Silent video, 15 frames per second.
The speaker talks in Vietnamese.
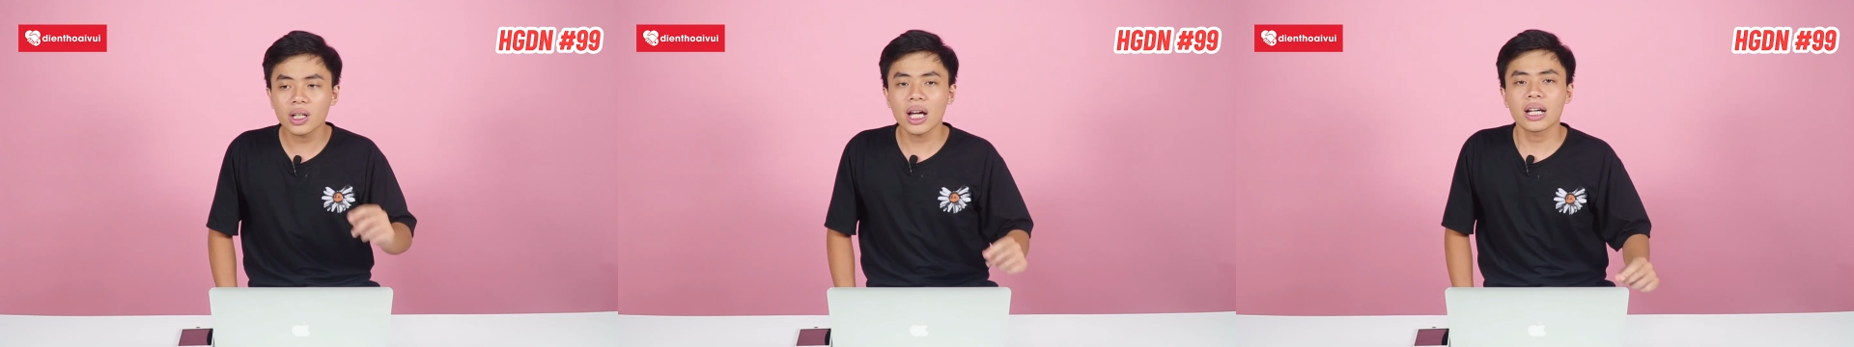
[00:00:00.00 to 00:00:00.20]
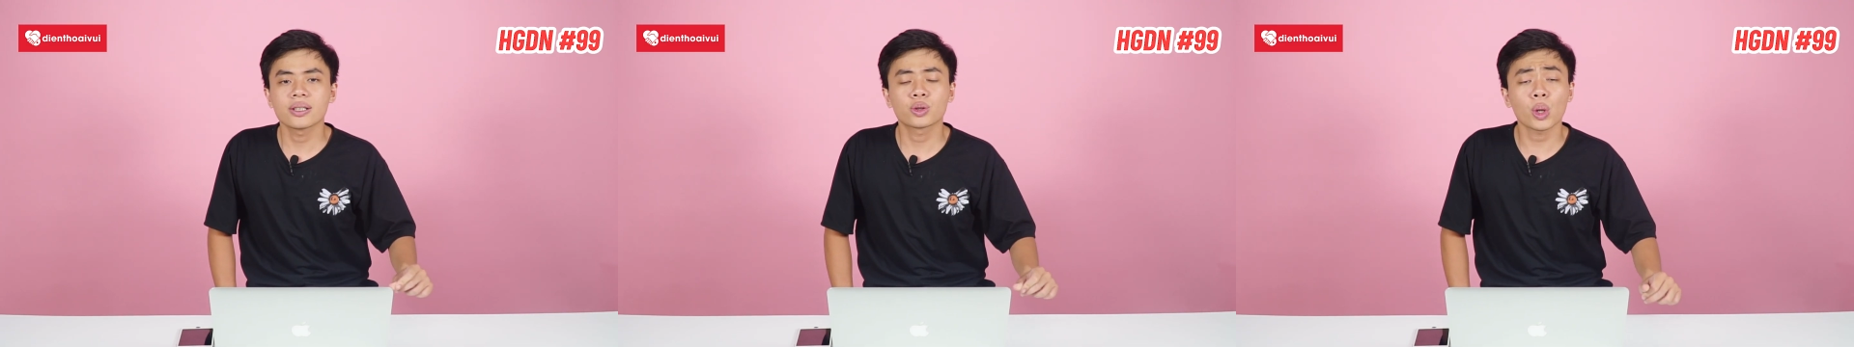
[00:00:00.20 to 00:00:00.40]

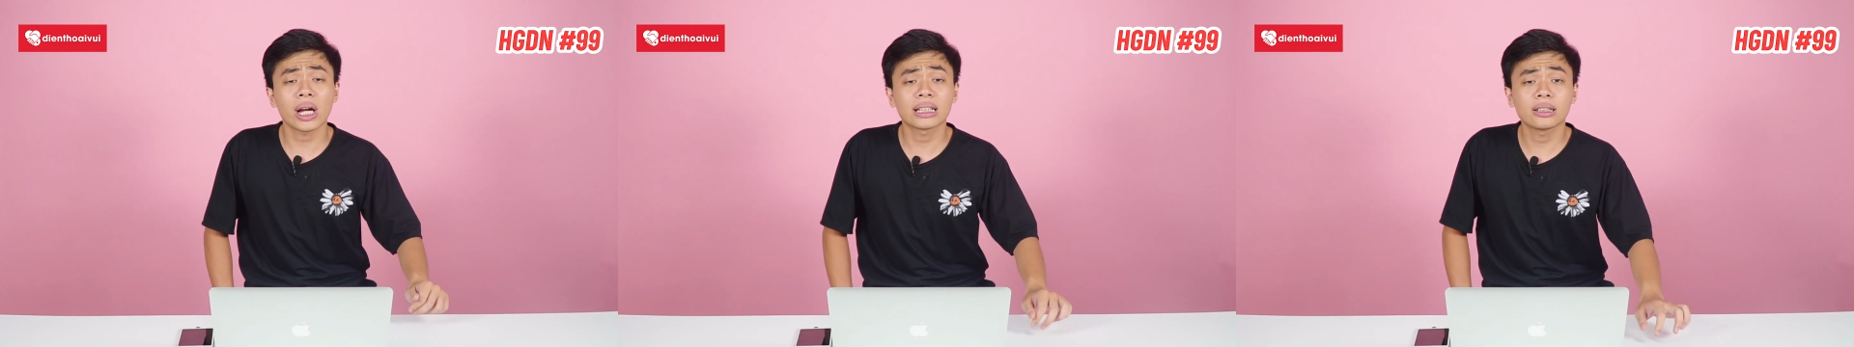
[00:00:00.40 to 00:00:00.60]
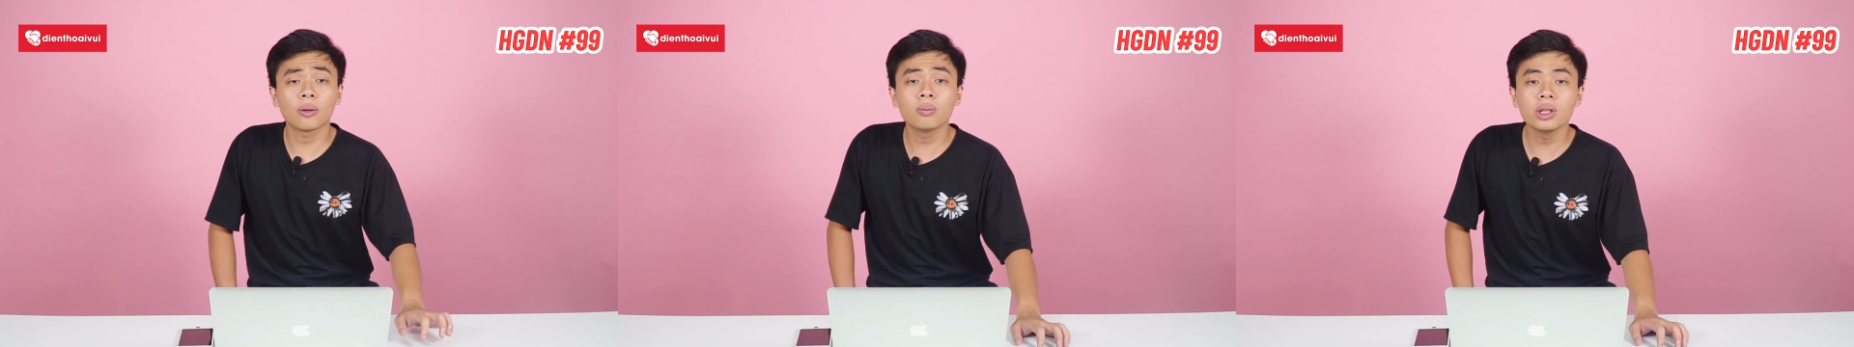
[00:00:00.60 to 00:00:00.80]
đề
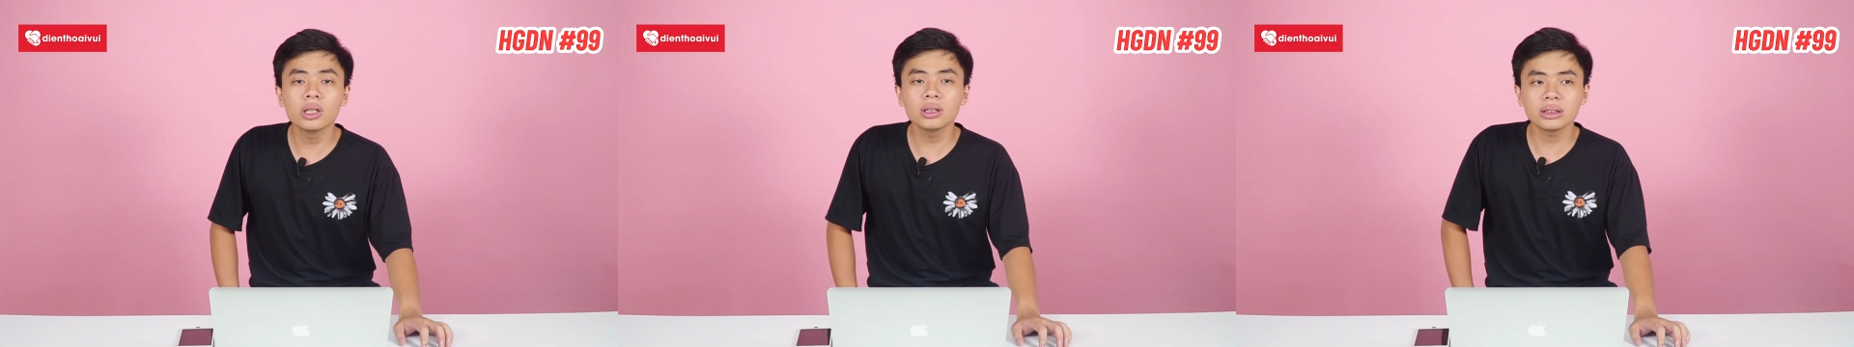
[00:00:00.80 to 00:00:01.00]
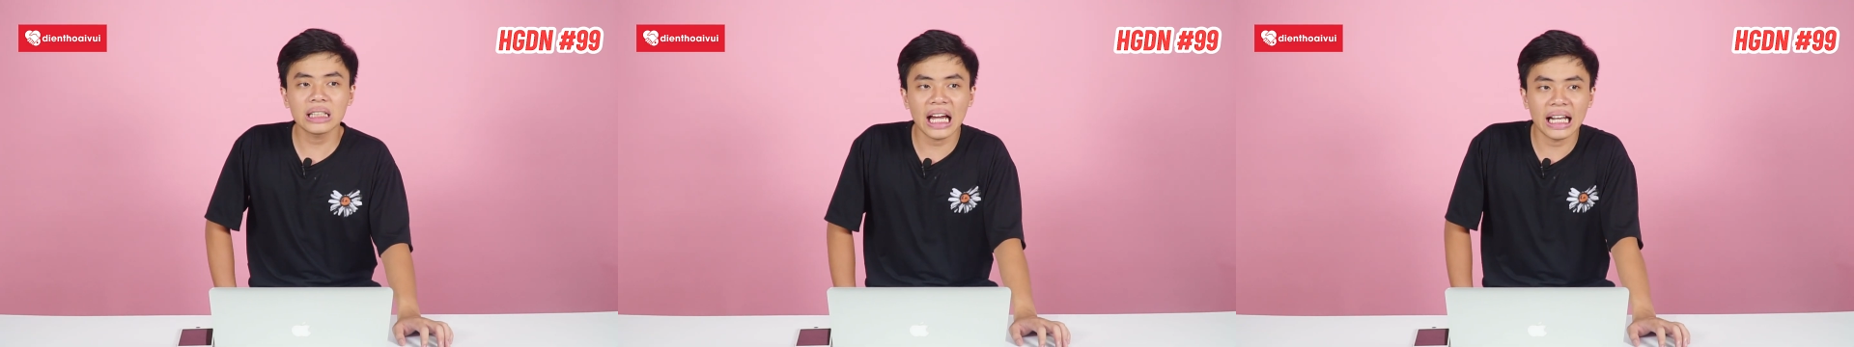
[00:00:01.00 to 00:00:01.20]
doanh chống
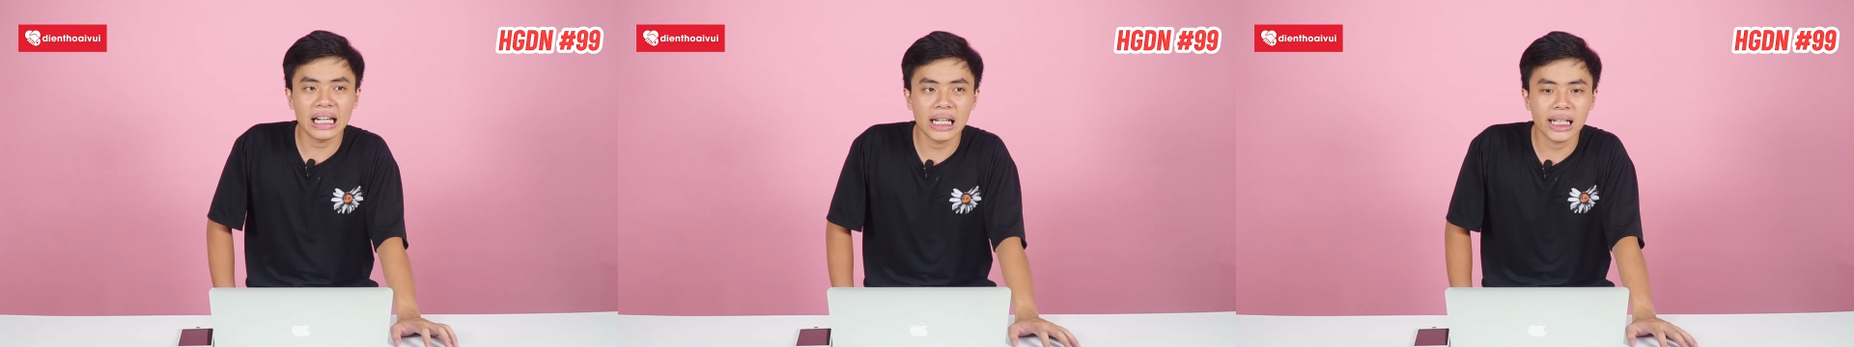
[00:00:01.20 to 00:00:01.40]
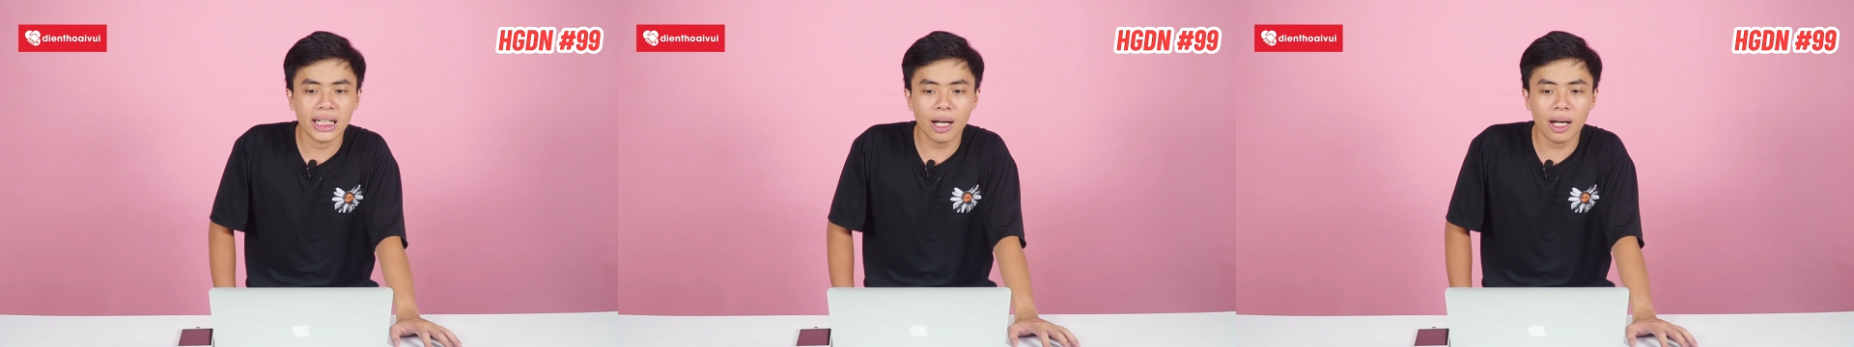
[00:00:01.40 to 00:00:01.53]
nước này